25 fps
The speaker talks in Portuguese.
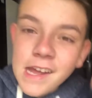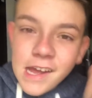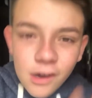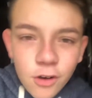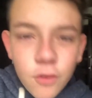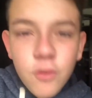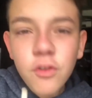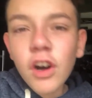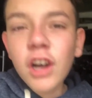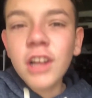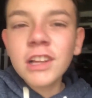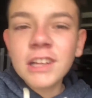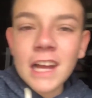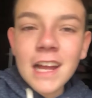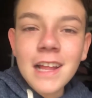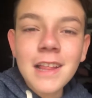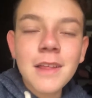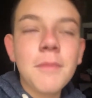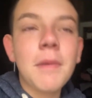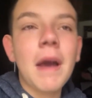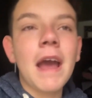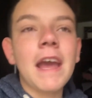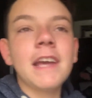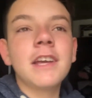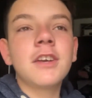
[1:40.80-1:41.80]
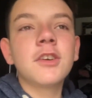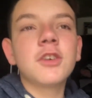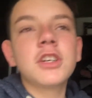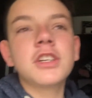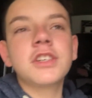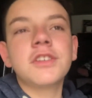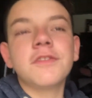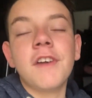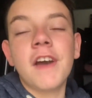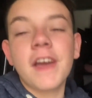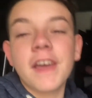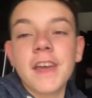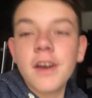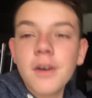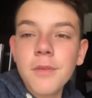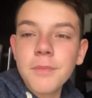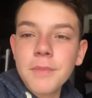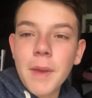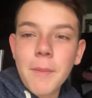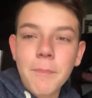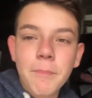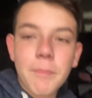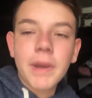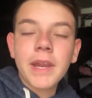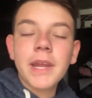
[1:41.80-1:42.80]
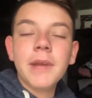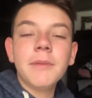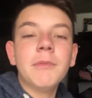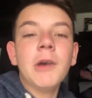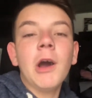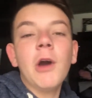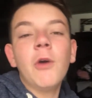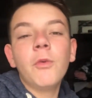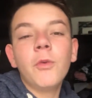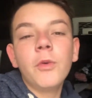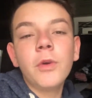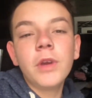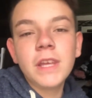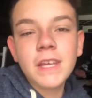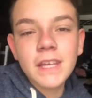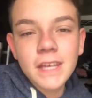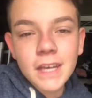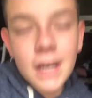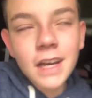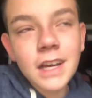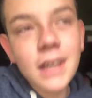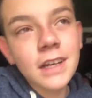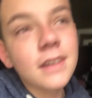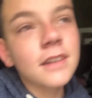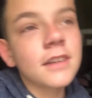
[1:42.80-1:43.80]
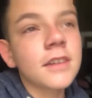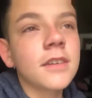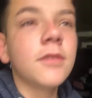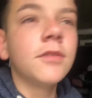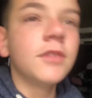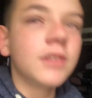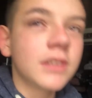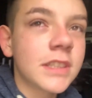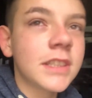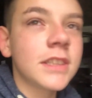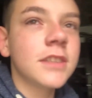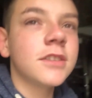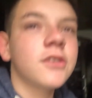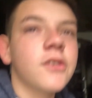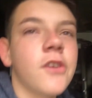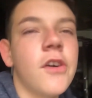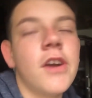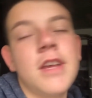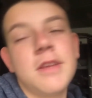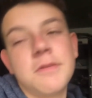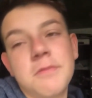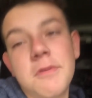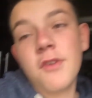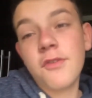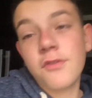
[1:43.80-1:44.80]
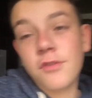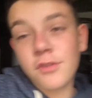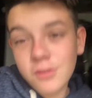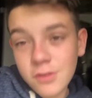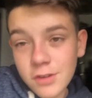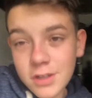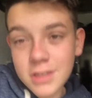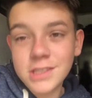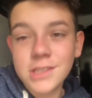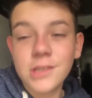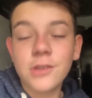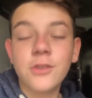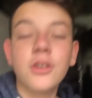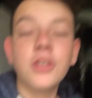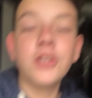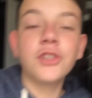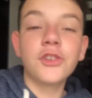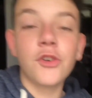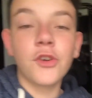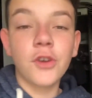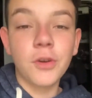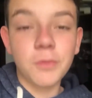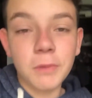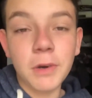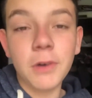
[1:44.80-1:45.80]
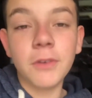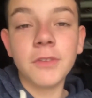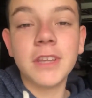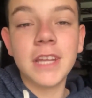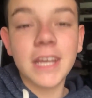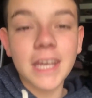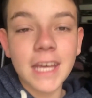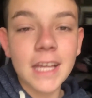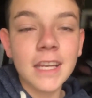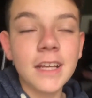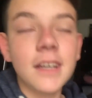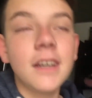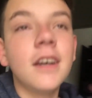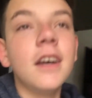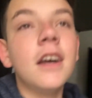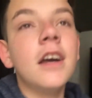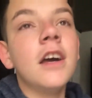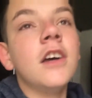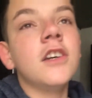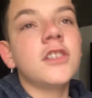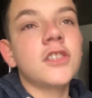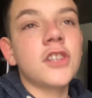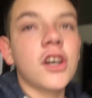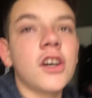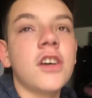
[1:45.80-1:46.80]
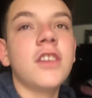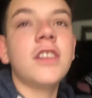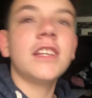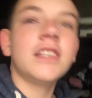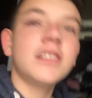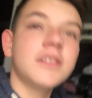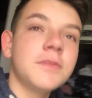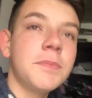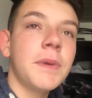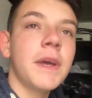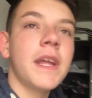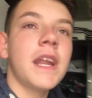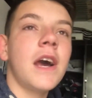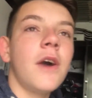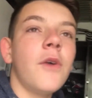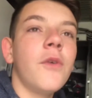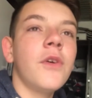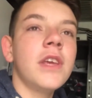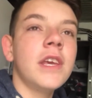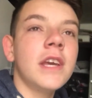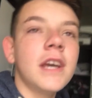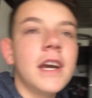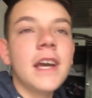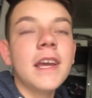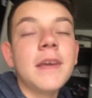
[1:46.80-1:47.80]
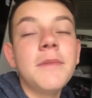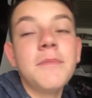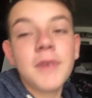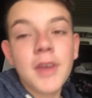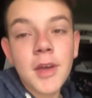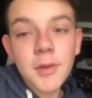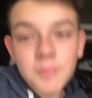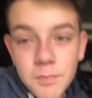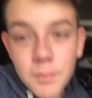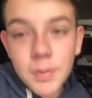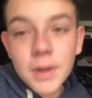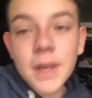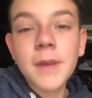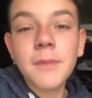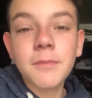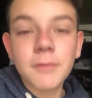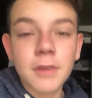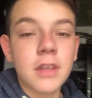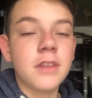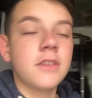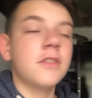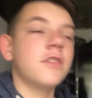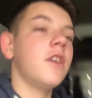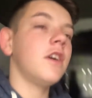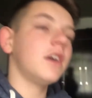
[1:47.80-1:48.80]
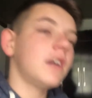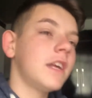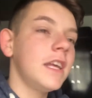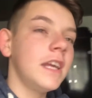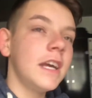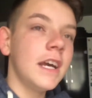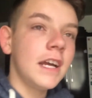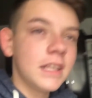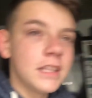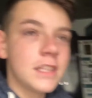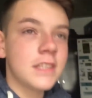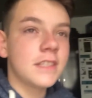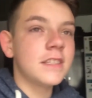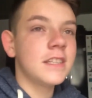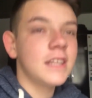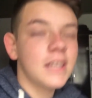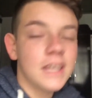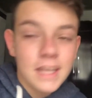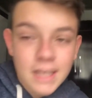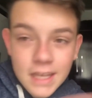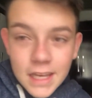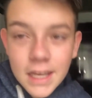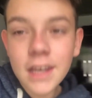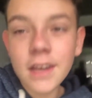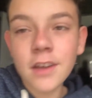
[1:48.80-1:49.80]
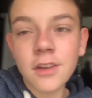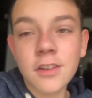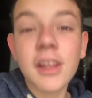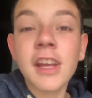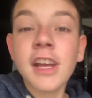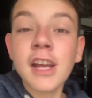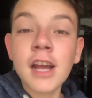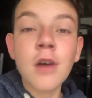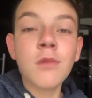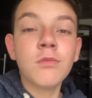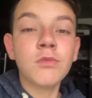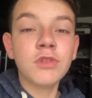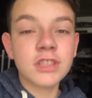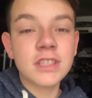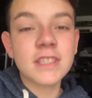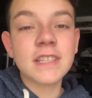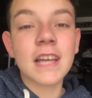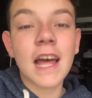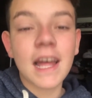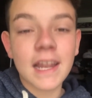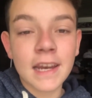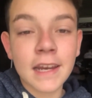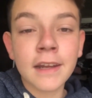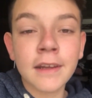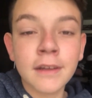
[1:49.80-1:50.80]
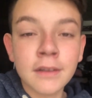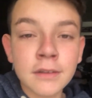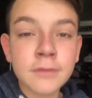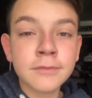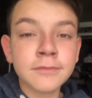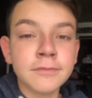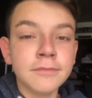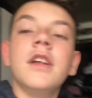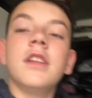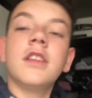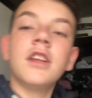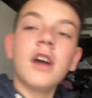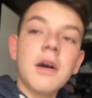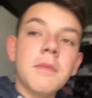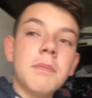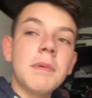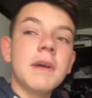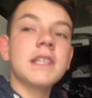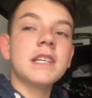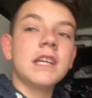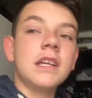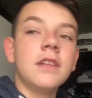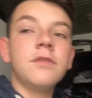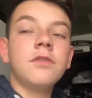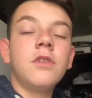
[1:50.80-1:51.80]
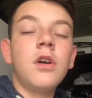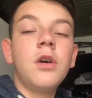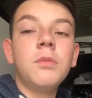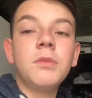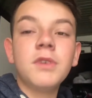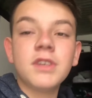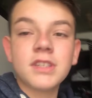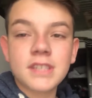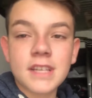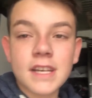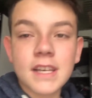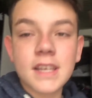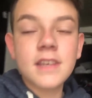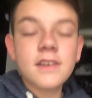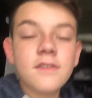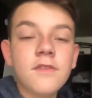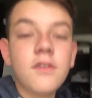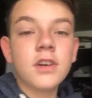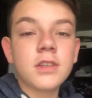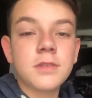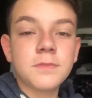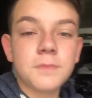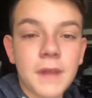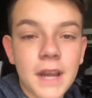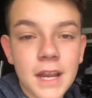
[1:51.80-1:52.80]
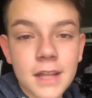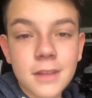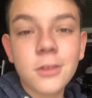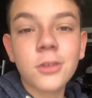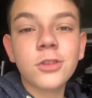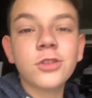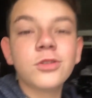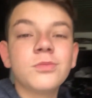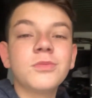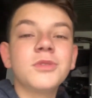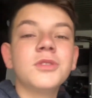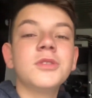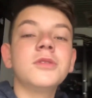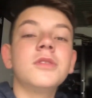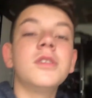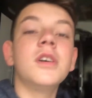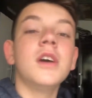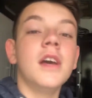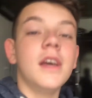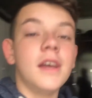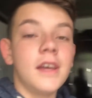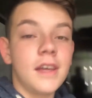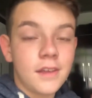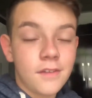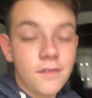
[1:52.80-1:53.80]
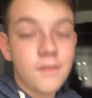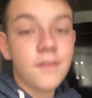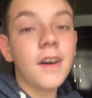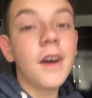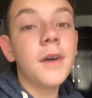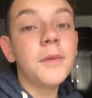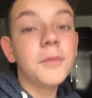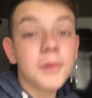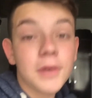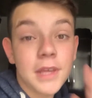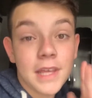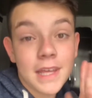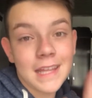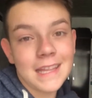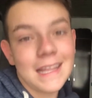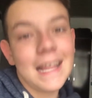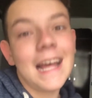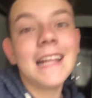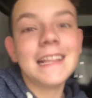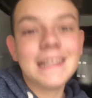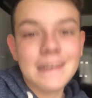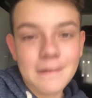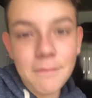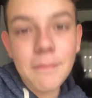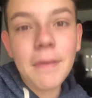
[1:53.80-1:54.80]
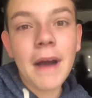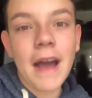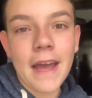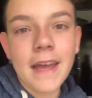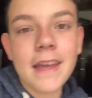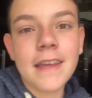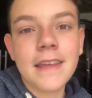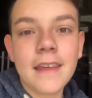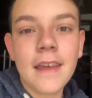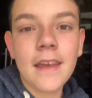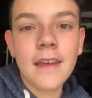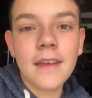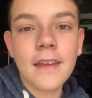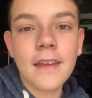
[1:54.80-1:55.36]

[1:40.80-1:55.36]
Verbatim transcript: Eu vou andar de bike hoje. Vai eu, minha prima, o Ian, que vocês não conhecem, mas vão conhecer hoje, o irmão dele. Só que eu tenho que esperar o Ian e minha prima. Só que antes de ir, eu tenho que almoçar, né? Então, rapaziada, vou almoçar aqui, vou esperar todo mundo e vamos ir andar de bike.